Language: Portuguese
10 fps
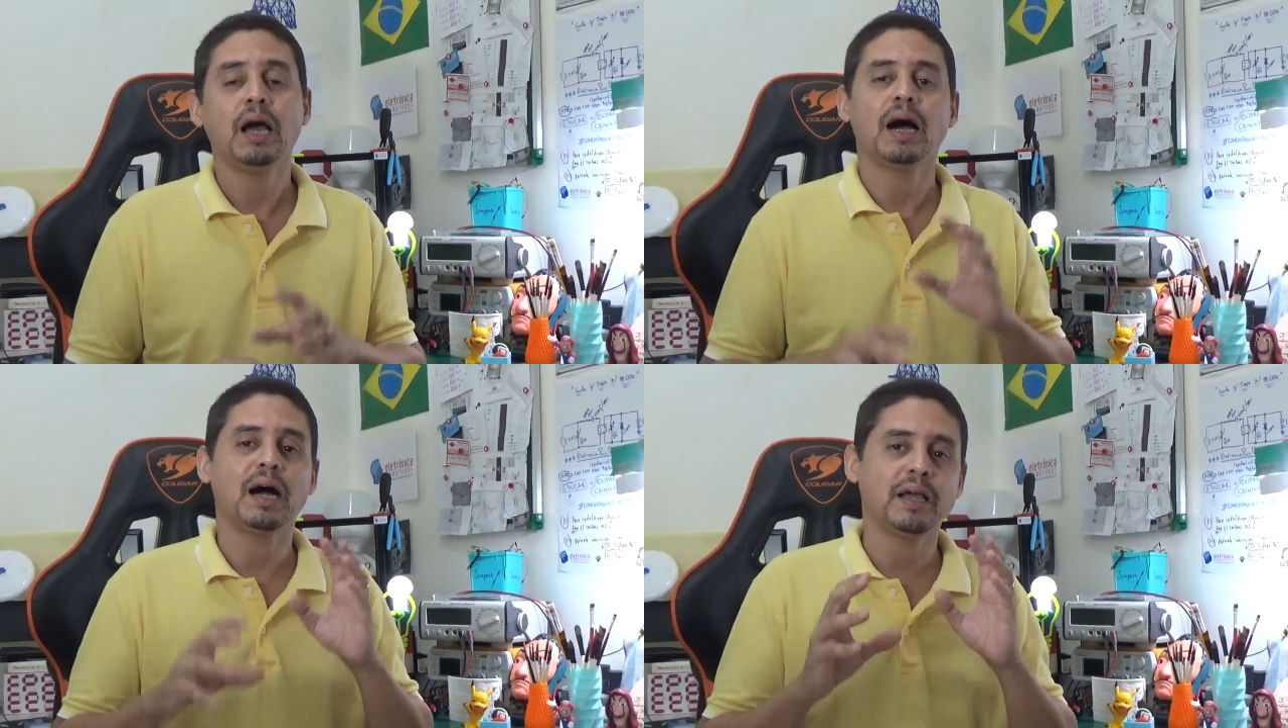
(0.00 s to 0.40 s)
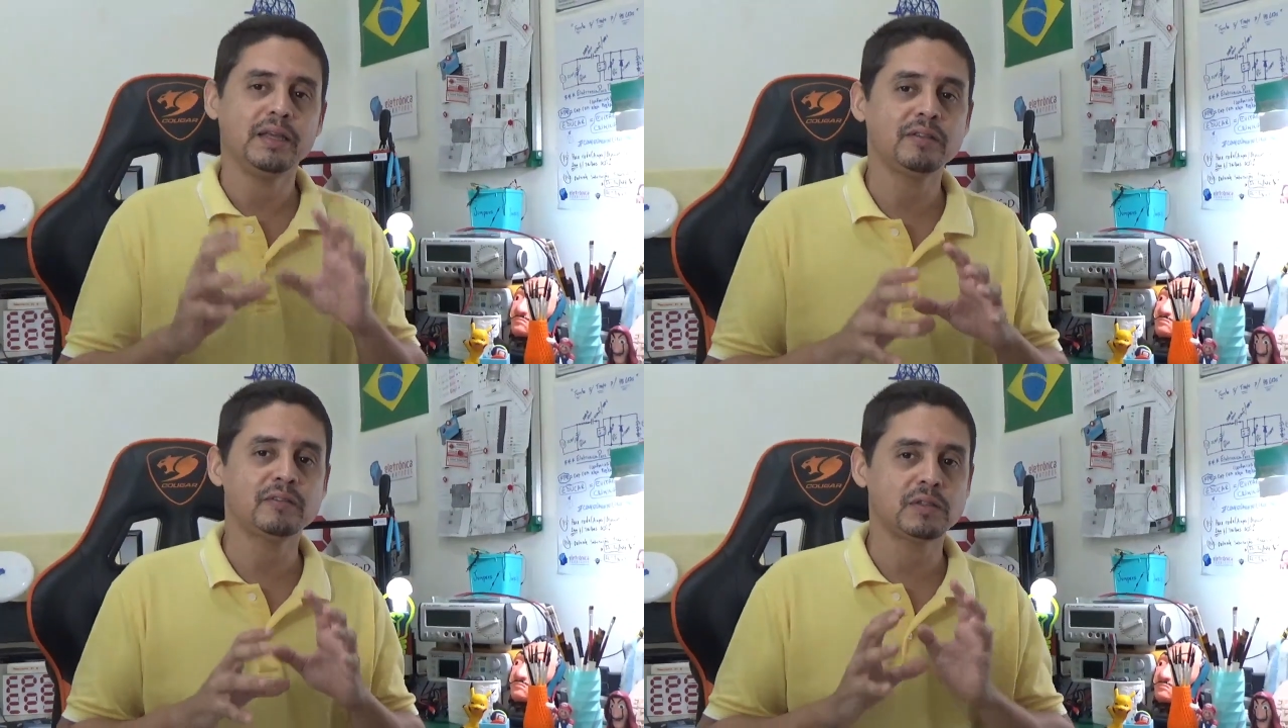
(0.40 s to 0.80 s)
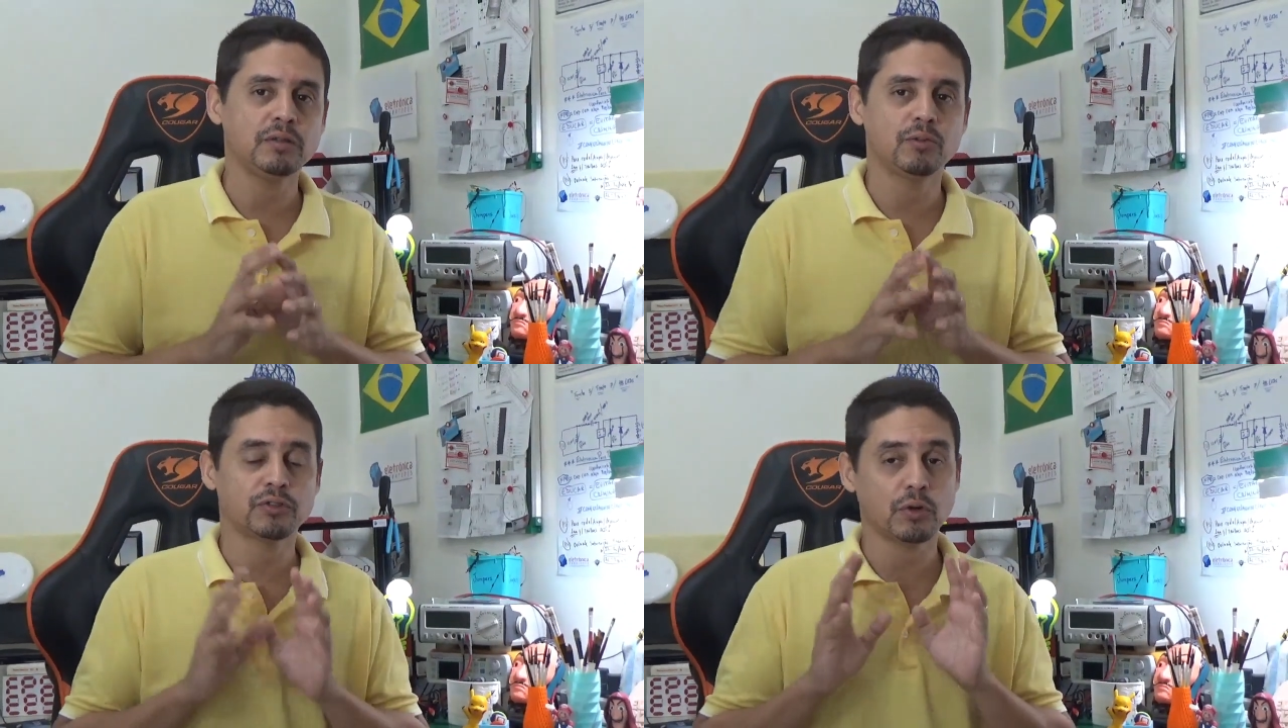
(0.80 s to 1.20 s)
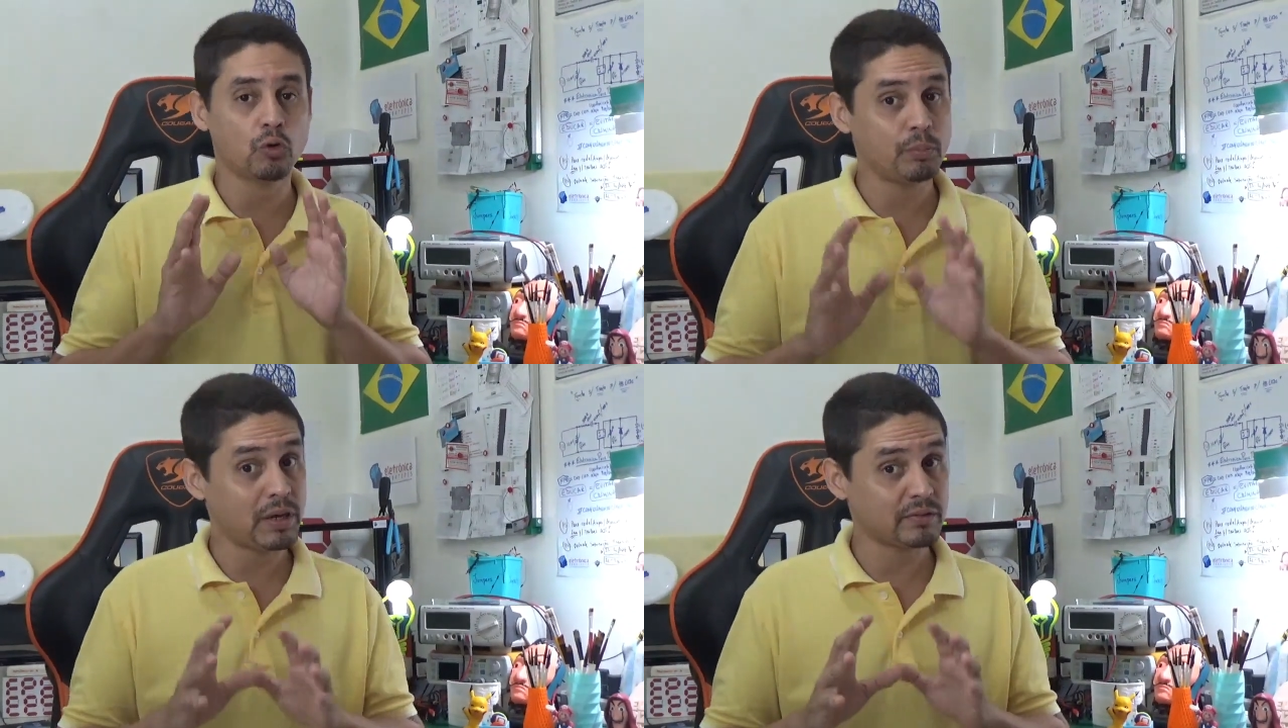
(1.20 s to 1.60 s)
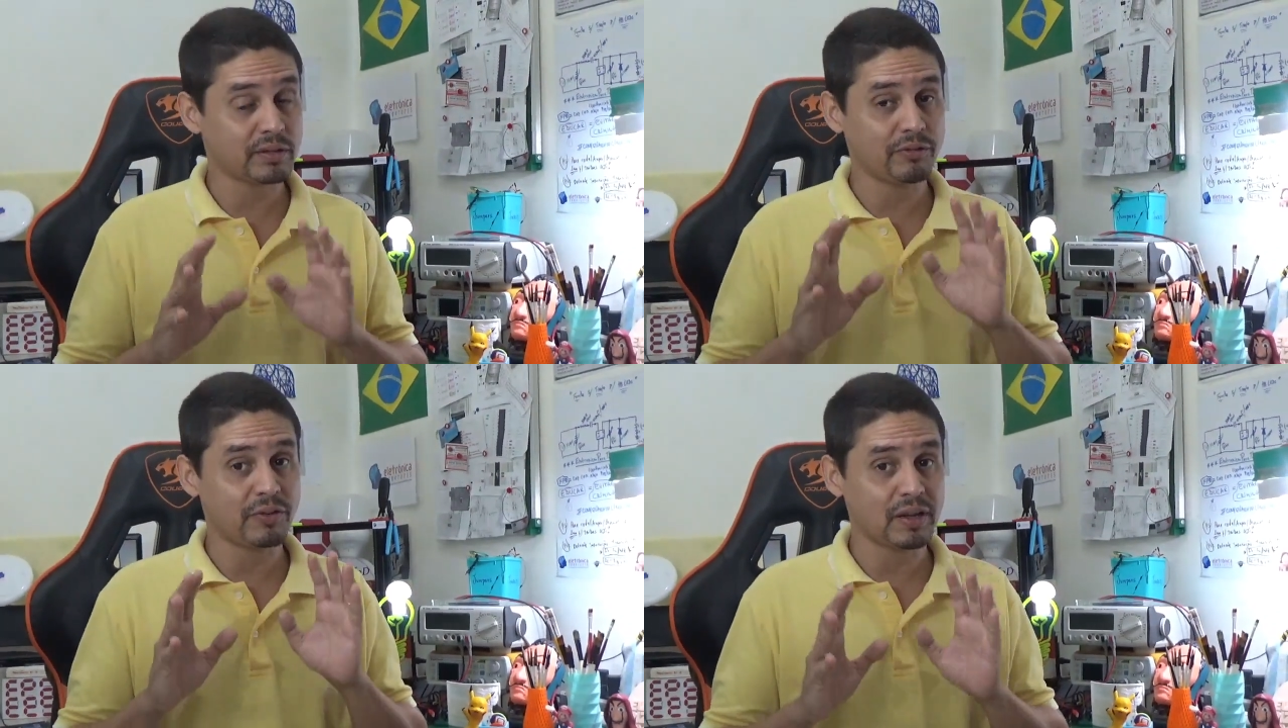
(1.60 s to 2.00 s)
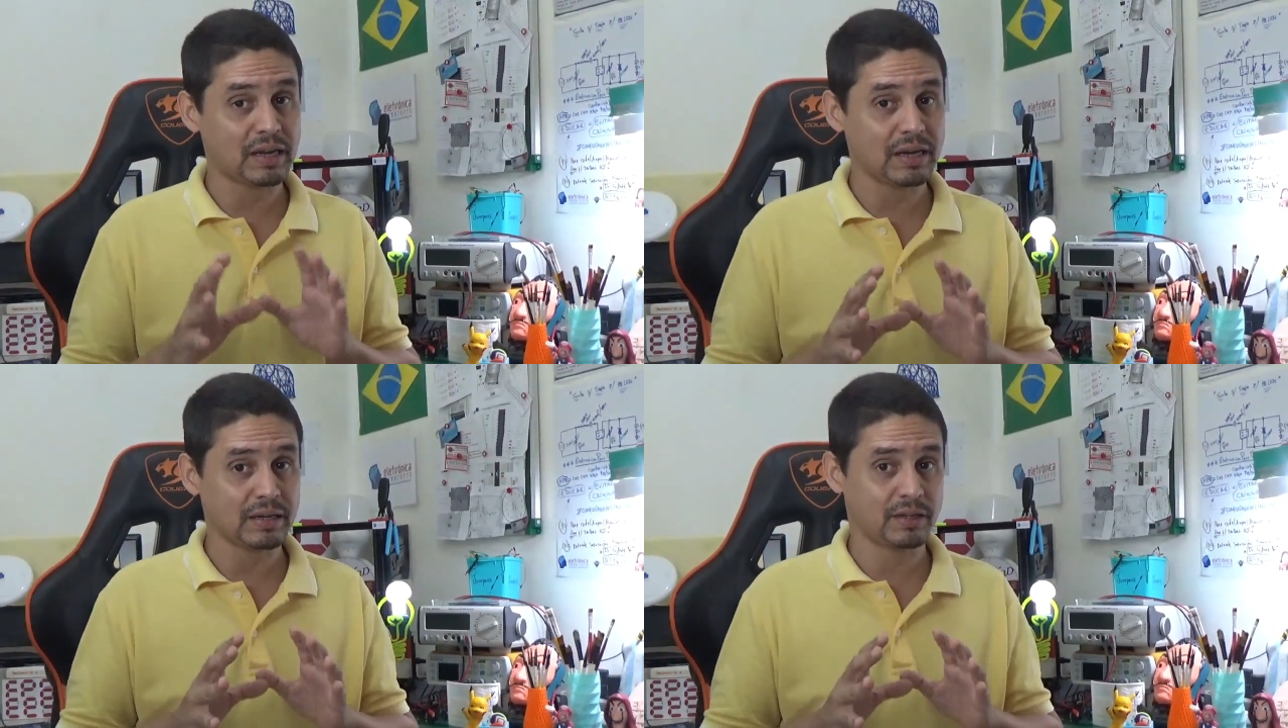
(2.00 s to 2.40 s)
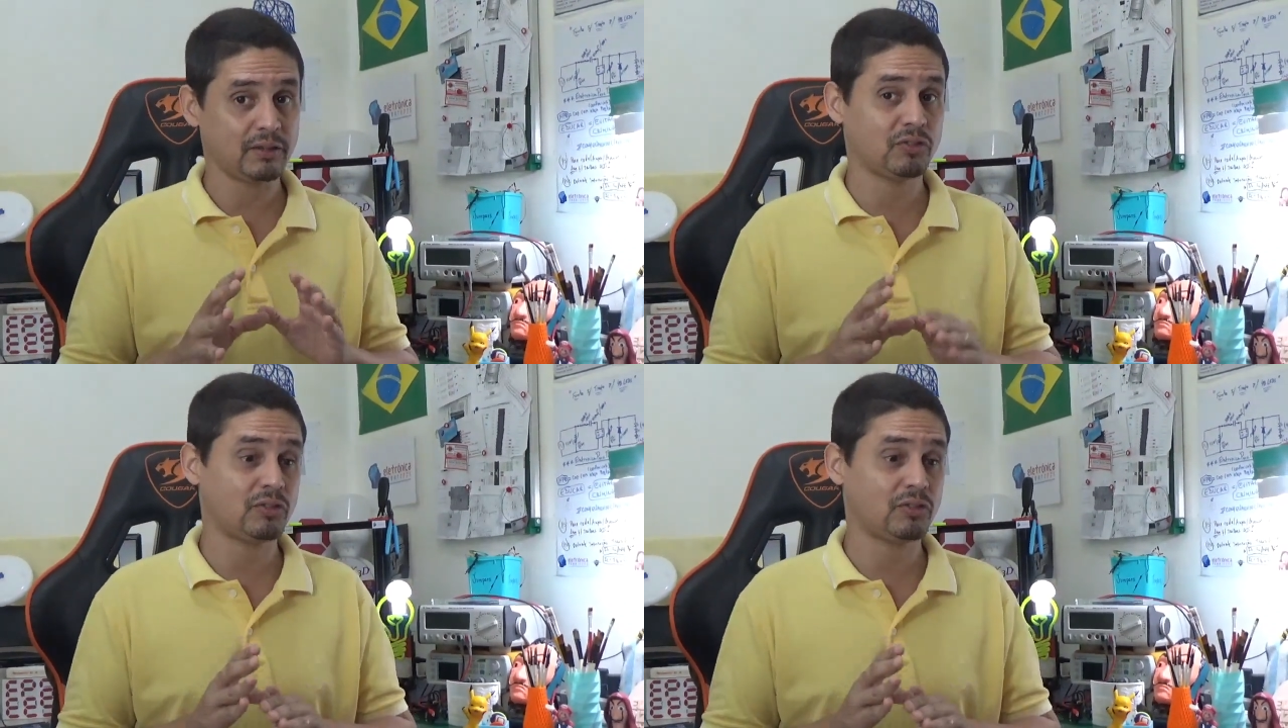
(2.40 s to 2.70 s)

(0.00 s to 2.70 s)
aí sim você começa a falar que